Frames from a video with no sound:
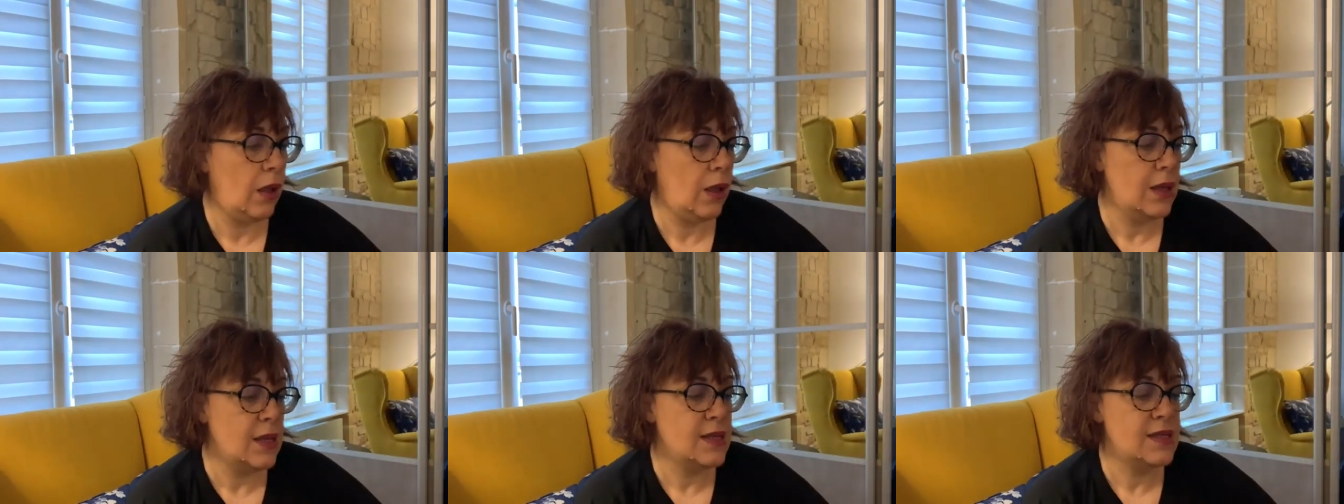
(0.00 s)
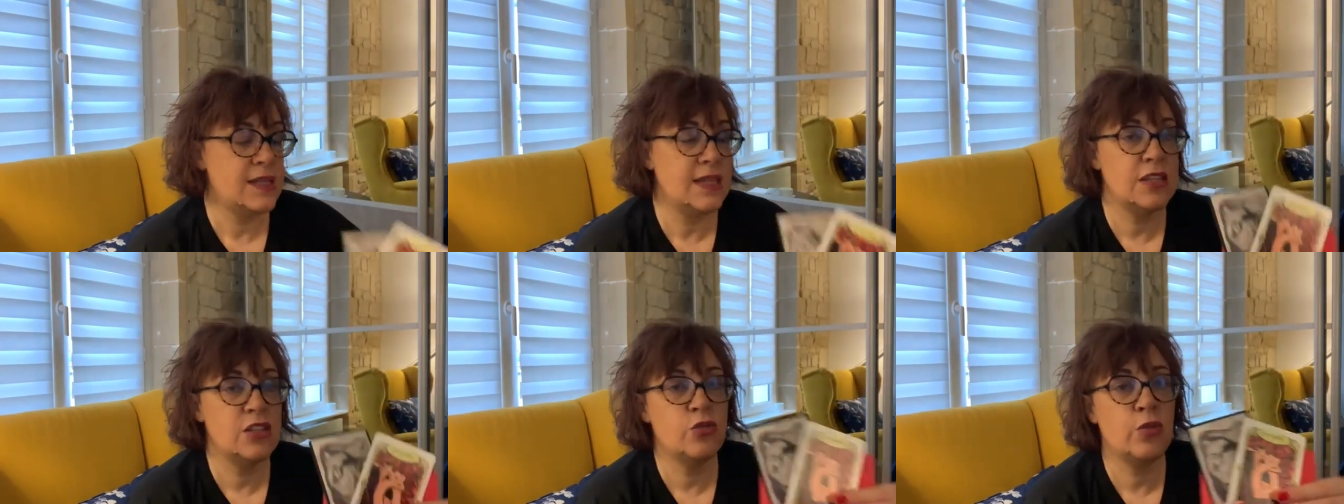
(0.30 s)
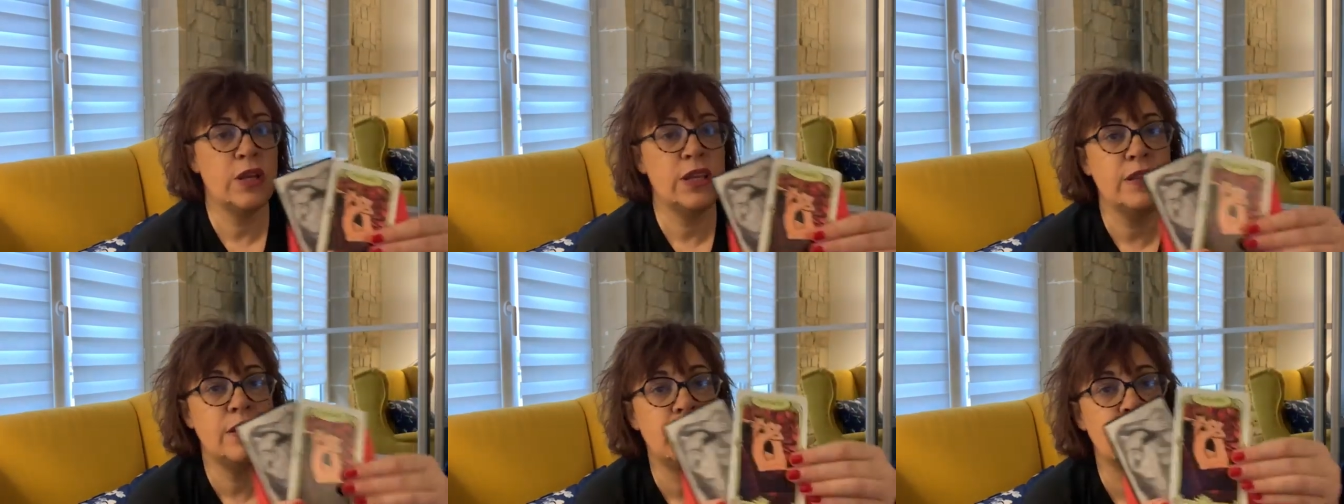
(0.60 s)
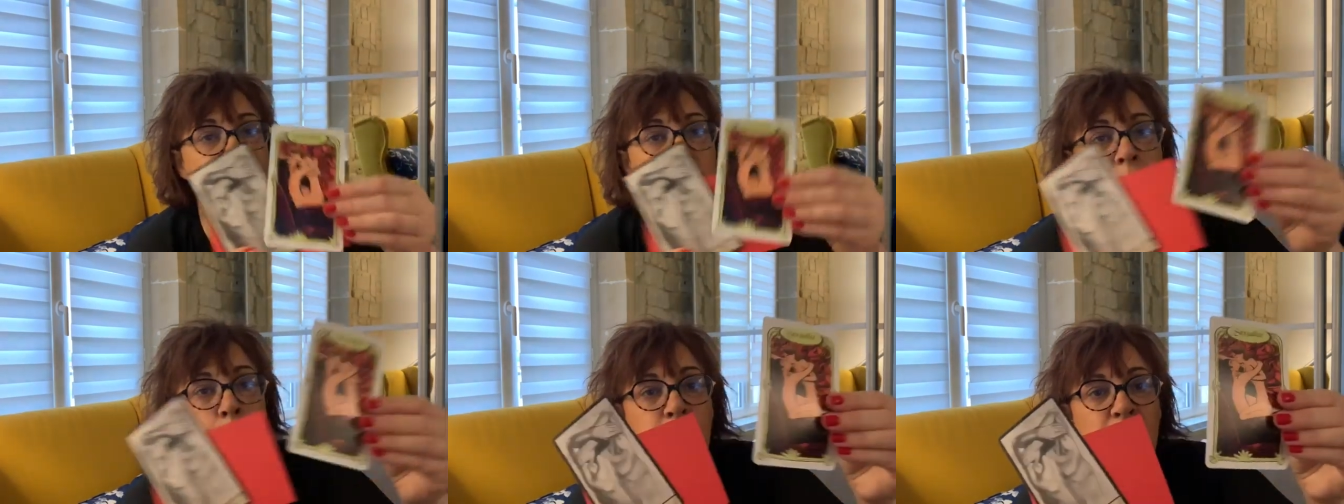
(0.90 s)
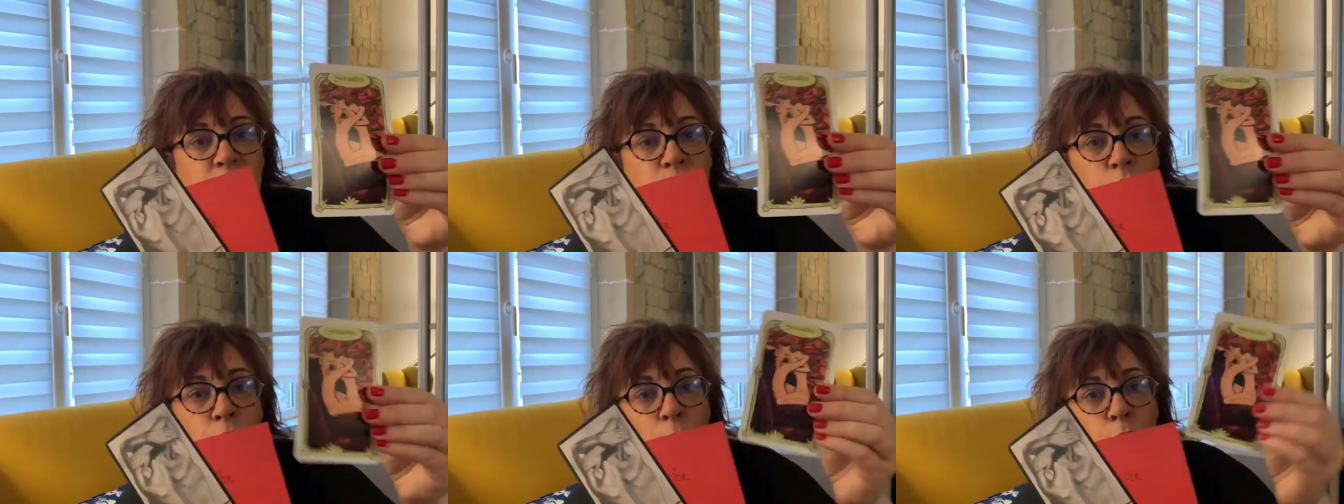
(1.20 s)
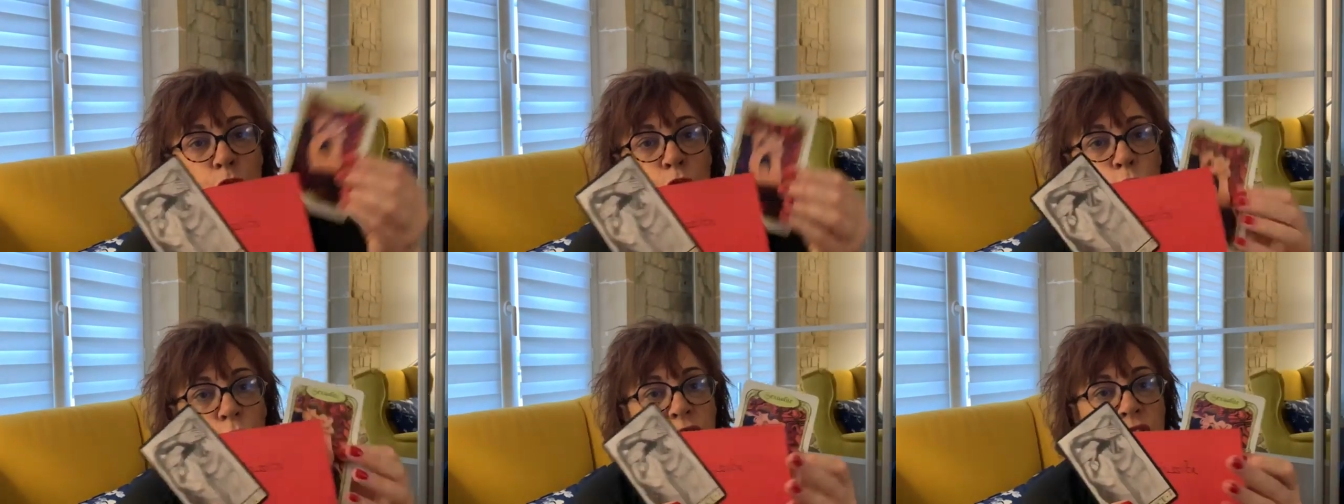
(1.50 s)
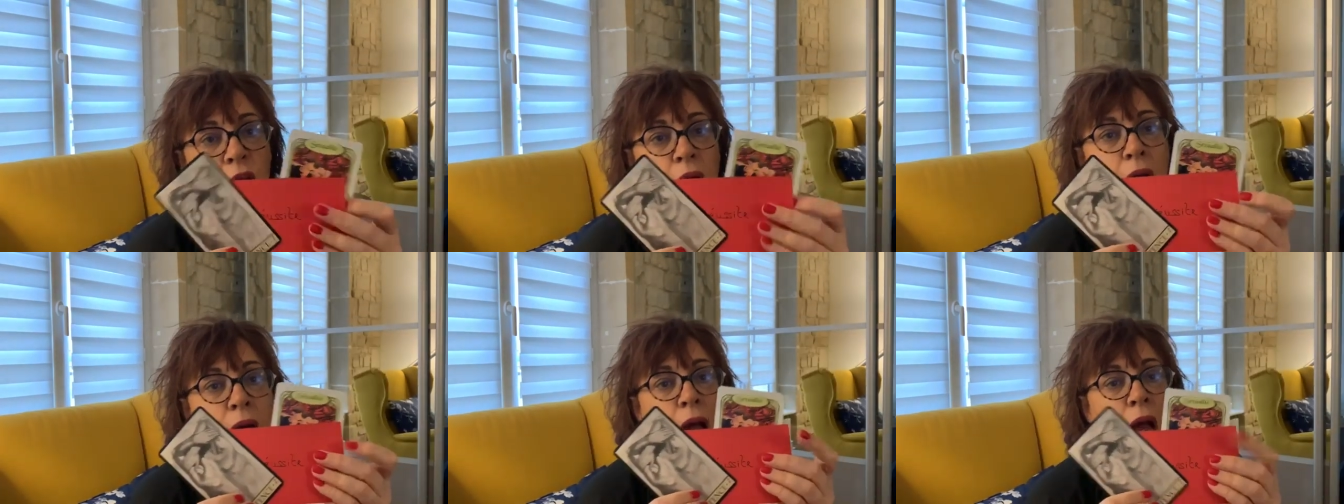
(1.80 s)
sexualité, la passion amoureuse.
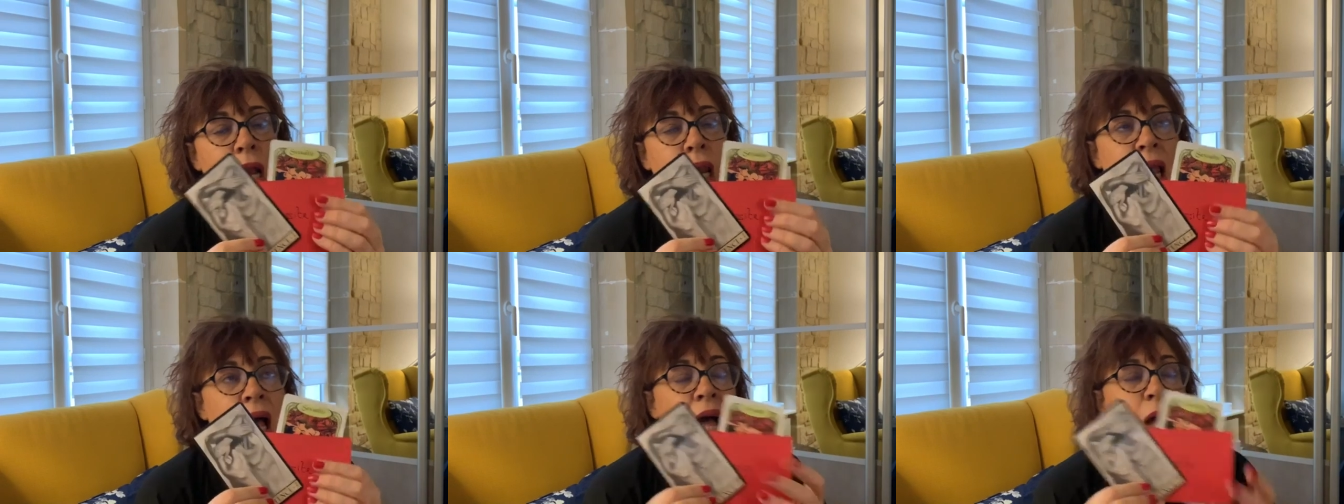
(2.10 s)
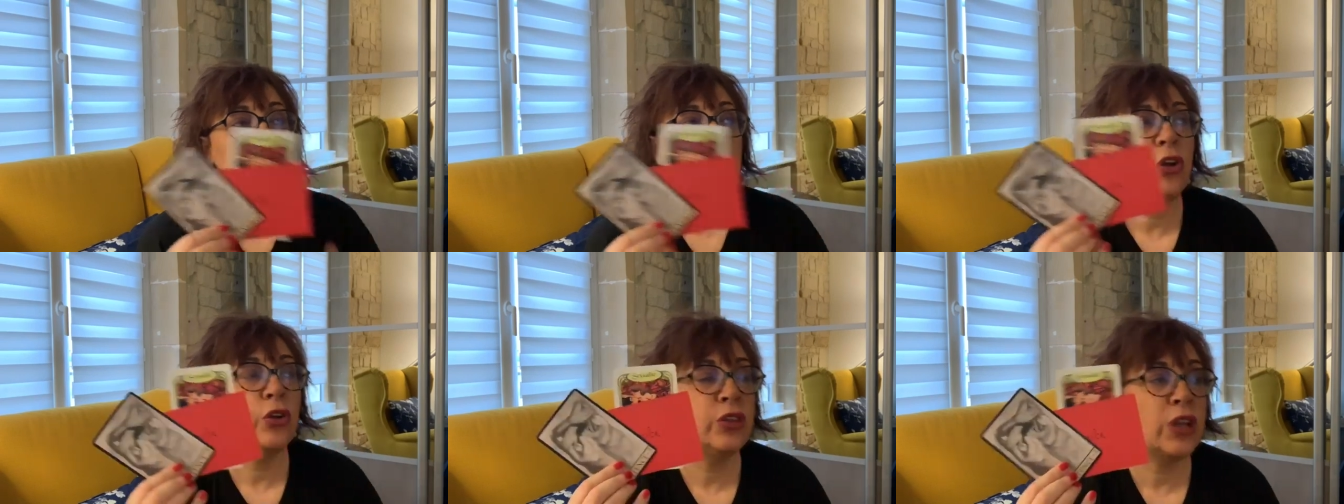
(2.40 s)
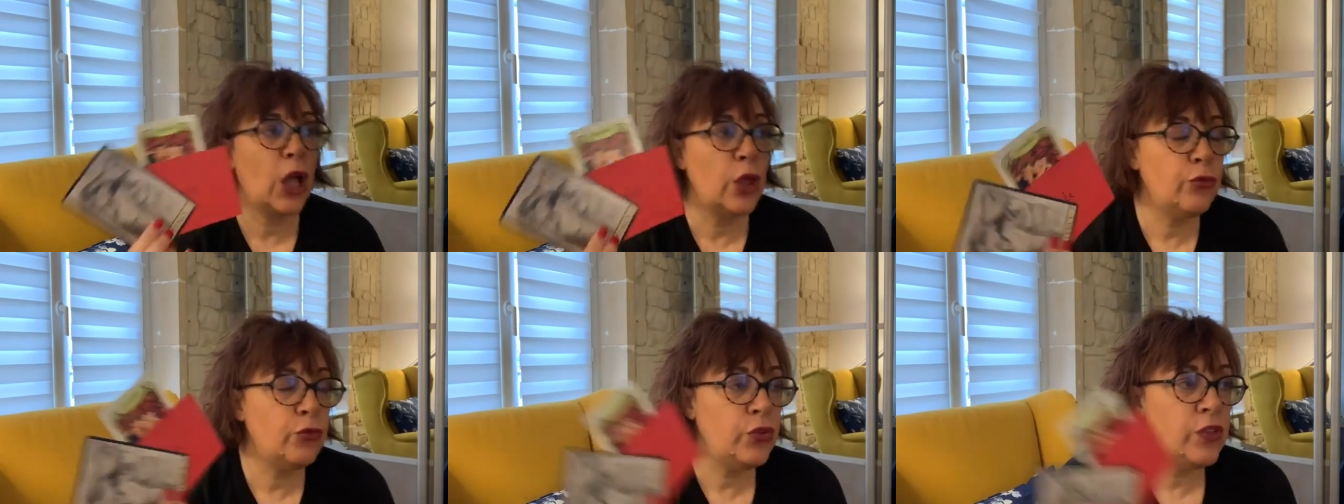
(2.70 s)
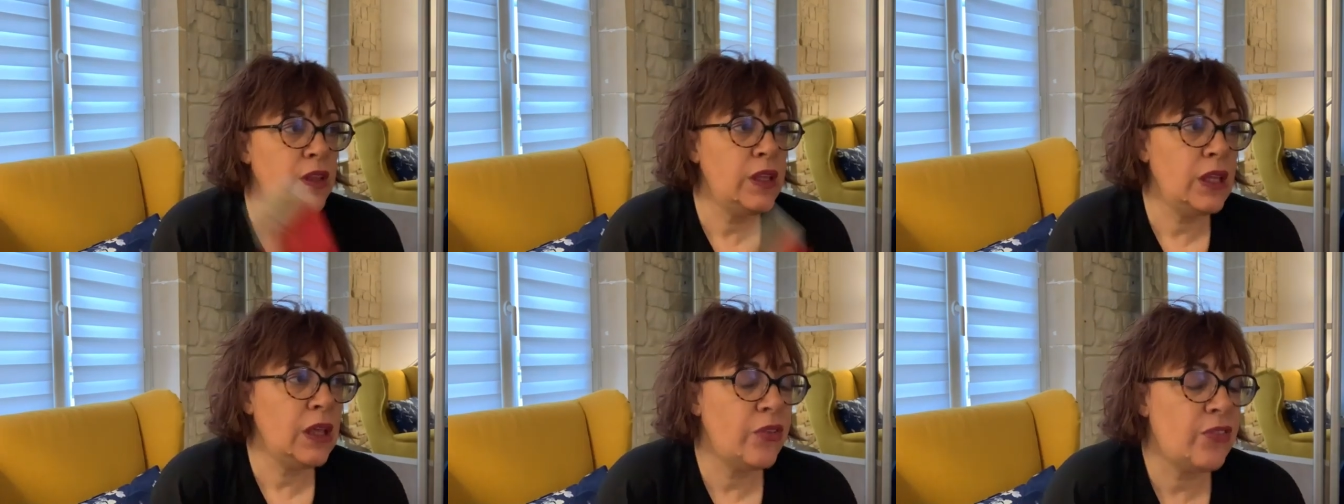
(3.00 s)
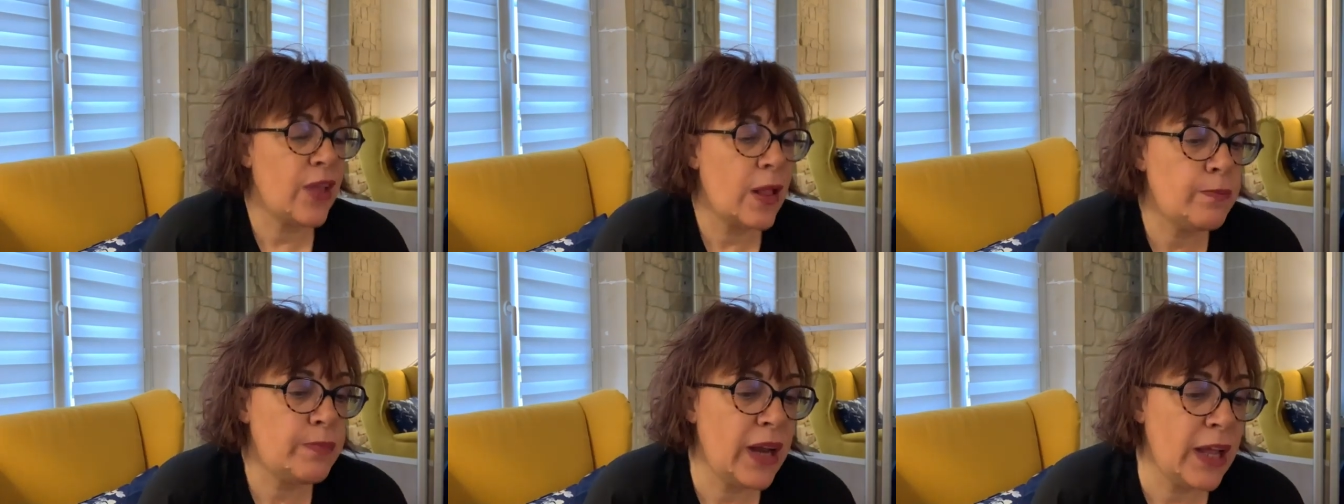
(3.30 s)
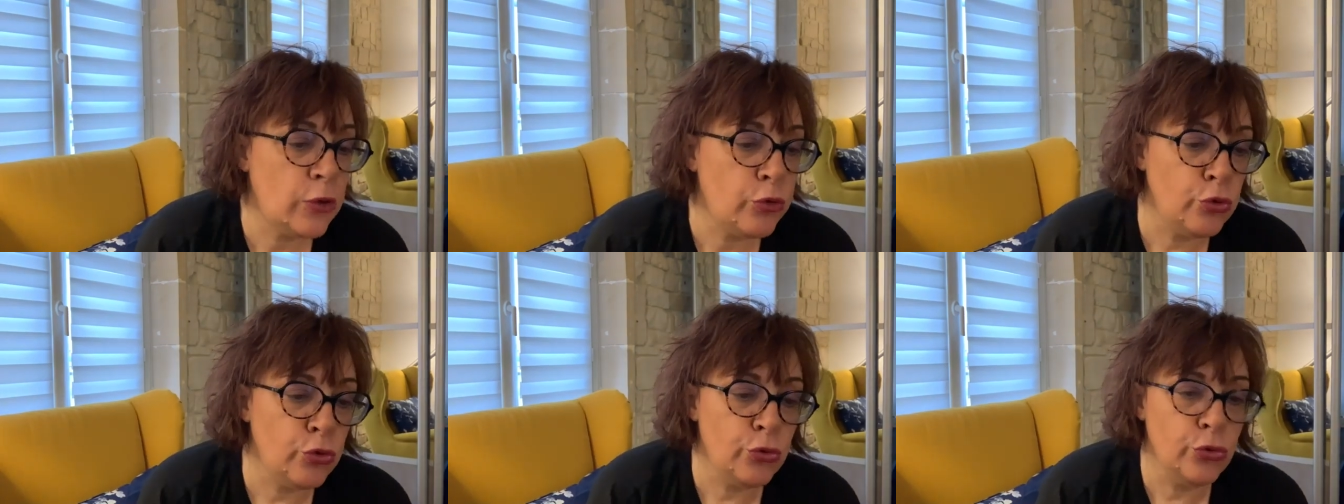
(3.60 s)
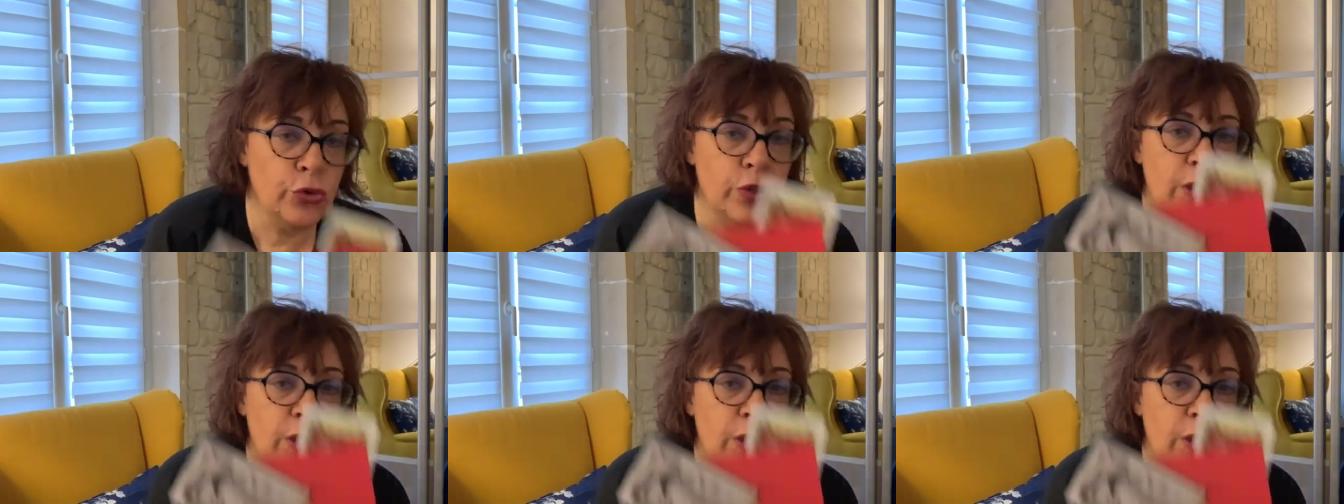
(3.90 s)
Là, on est en train de vous dire, cette pleine lune,